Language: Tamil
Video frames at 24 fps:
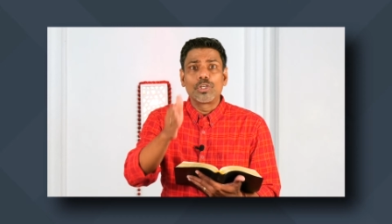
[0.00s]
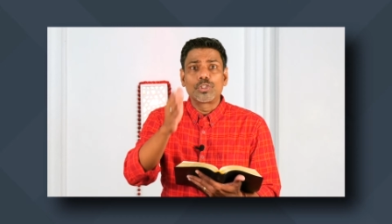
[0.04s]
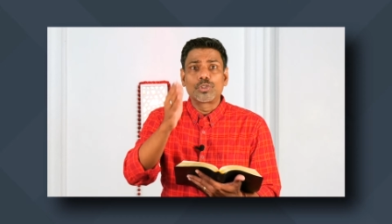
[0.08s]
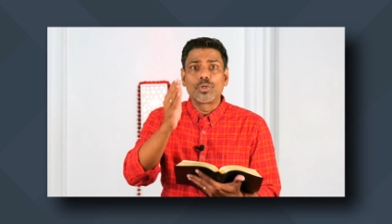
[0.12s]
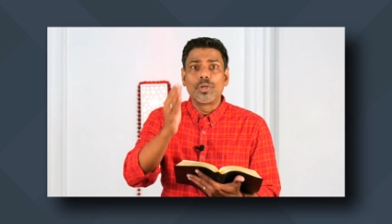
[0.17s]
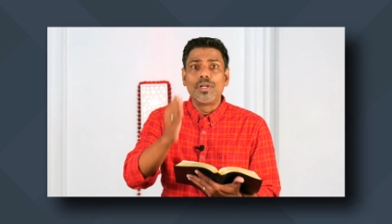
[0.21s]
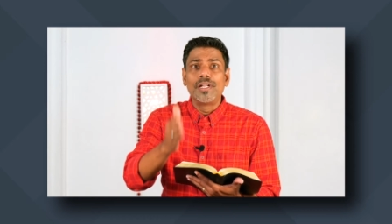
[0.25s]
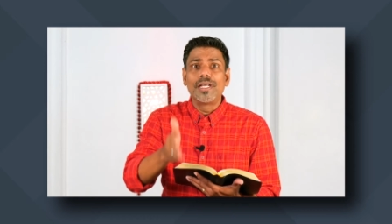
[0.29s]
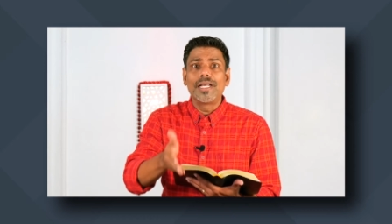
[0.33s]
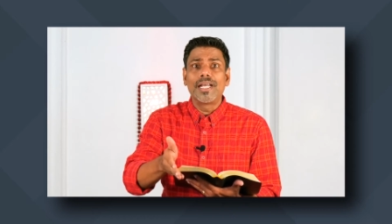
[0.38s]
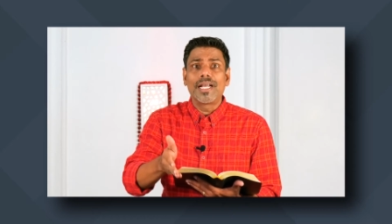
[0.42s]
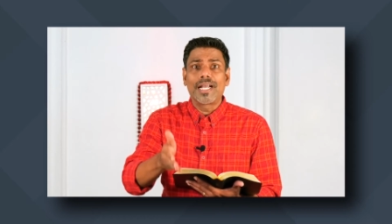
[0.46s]
கூட
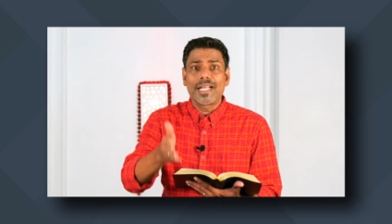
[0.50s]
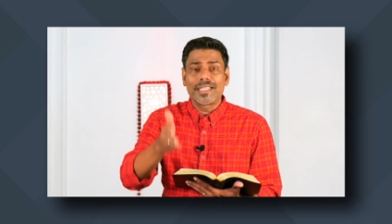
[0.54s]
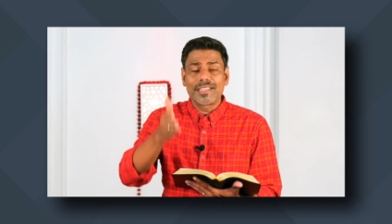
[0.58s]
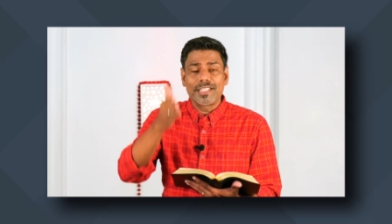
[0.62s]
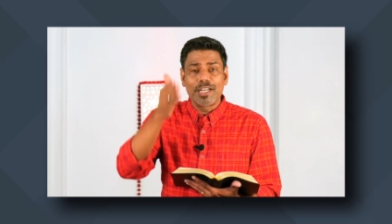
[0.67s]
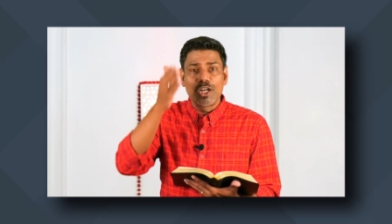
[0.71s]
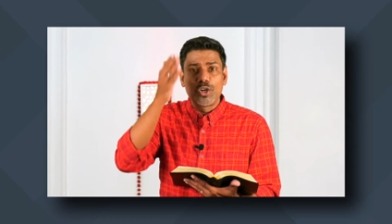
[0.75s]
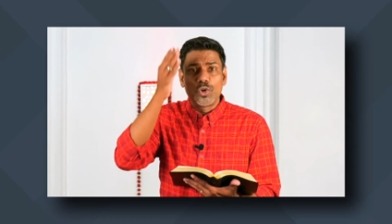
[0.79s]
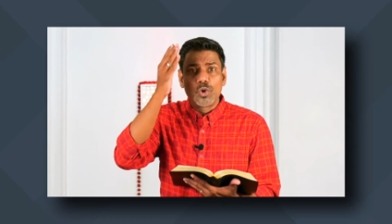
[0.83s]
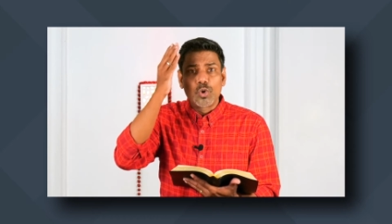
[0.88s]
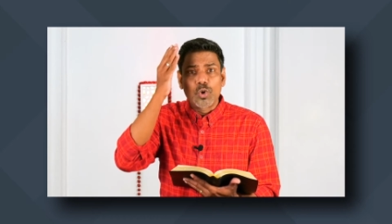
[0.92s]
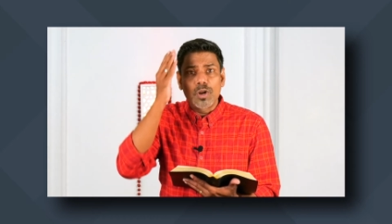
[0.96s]
சொல்லுங்கள்
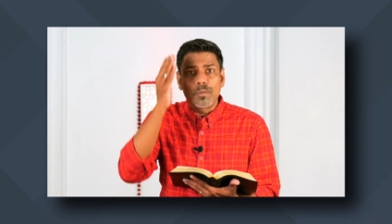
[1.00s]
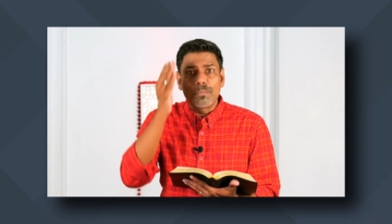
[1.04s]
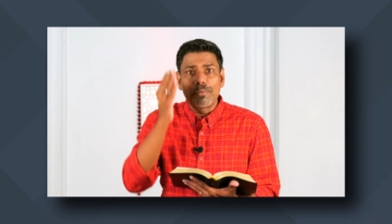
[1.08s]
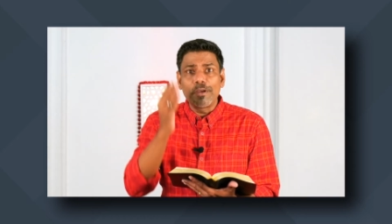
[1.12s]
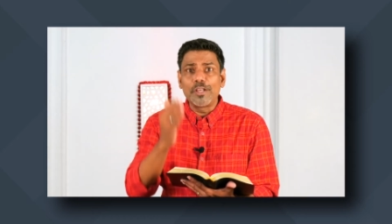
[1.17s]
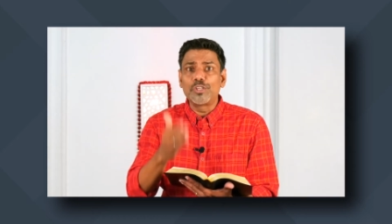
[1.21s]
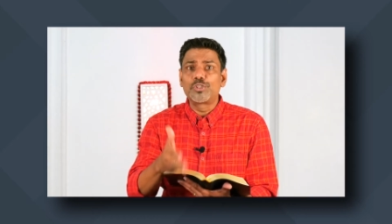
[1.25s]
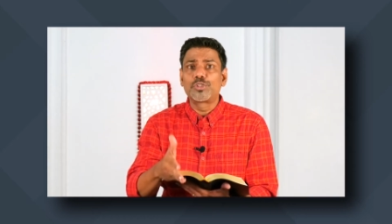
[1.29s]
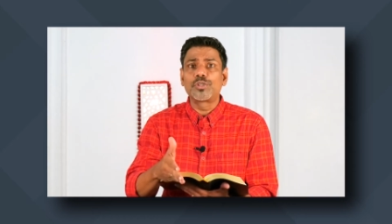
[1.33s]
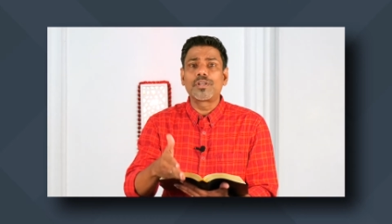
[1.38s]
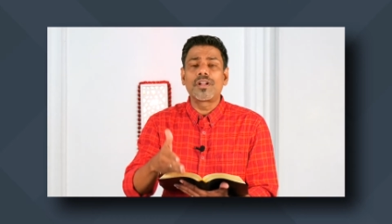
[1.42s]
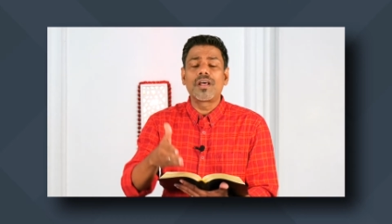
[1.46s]
கத்தர் என்னோடு கூட
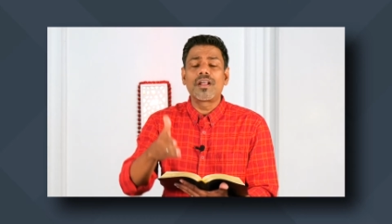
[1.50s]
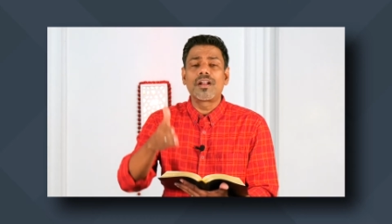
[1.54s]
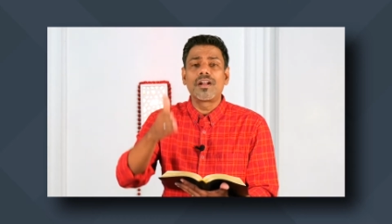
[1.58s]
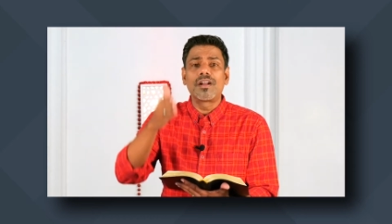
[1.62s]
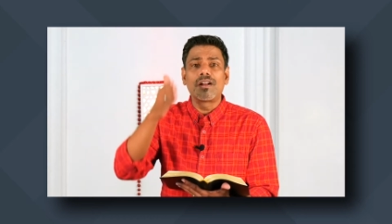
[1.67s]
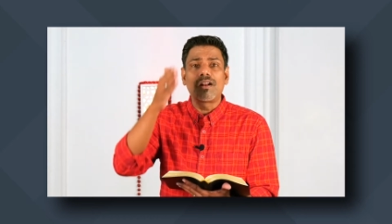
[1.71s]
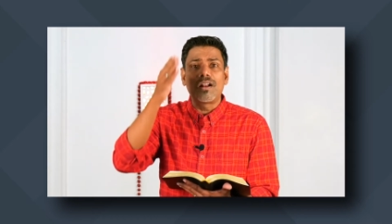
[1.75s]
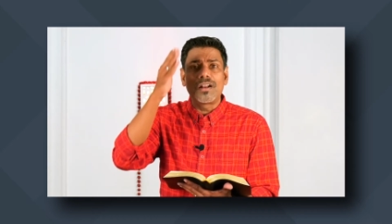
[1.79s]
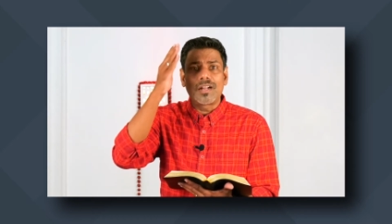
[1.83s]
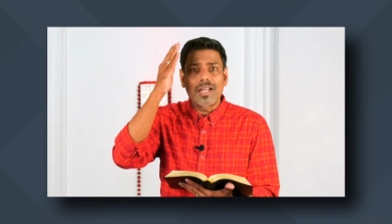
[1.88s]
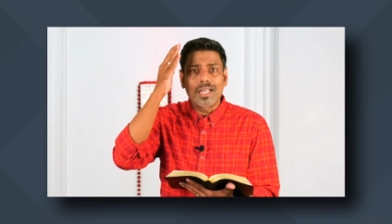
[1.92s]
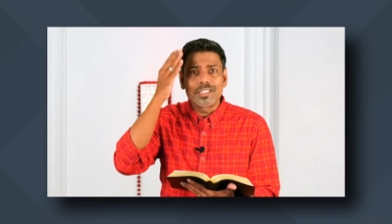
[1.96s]
பேசுகிறார்
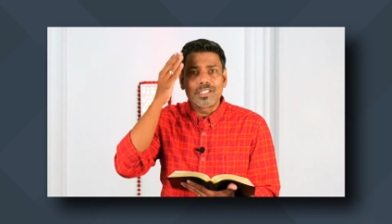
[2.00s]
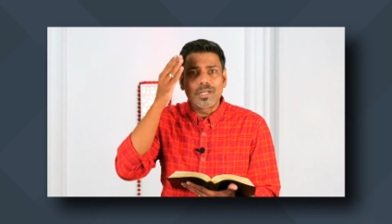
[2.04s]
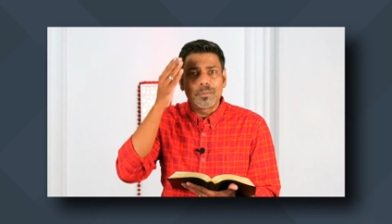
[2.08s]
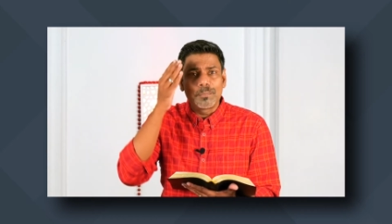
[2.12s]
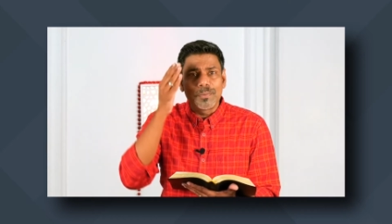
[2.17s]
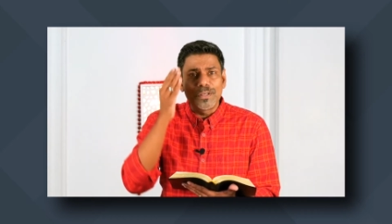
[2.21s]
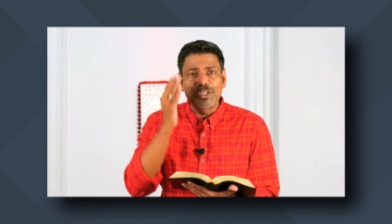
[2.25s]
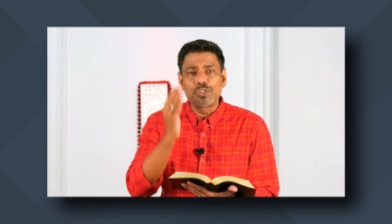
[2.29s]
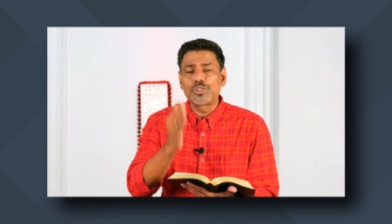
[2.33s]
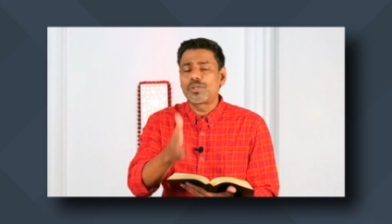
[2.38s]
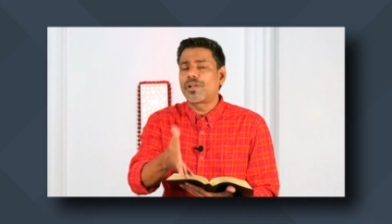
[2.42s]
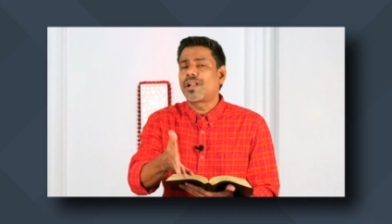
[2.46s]
என்றால்
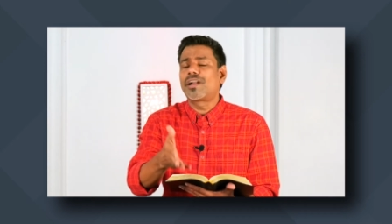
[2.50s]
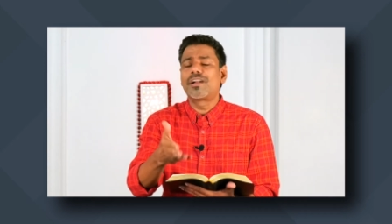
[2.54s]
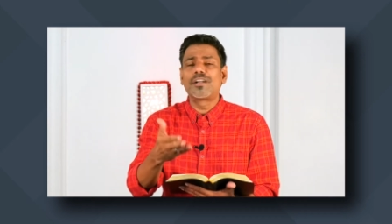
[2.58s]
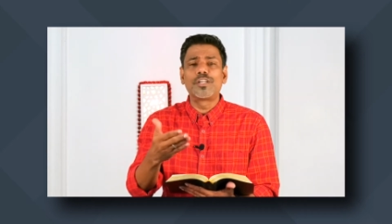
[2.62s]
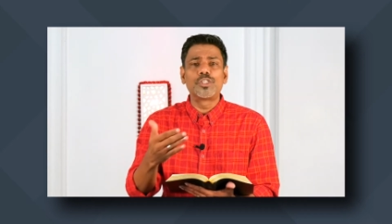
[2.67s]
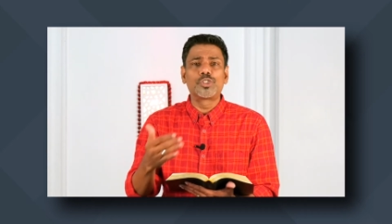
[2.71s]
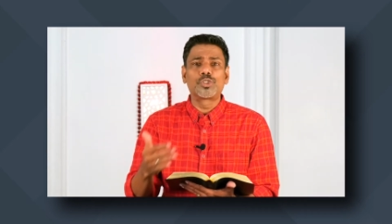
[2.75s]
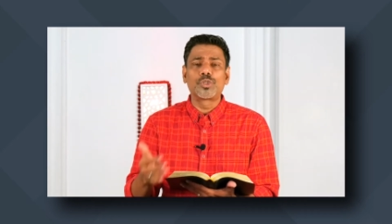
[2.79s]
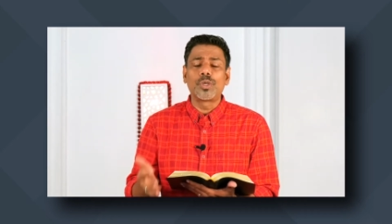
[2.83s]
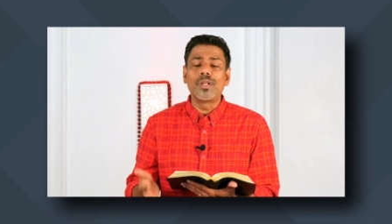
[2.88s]
கத்தர் பேசுகிறார் என்று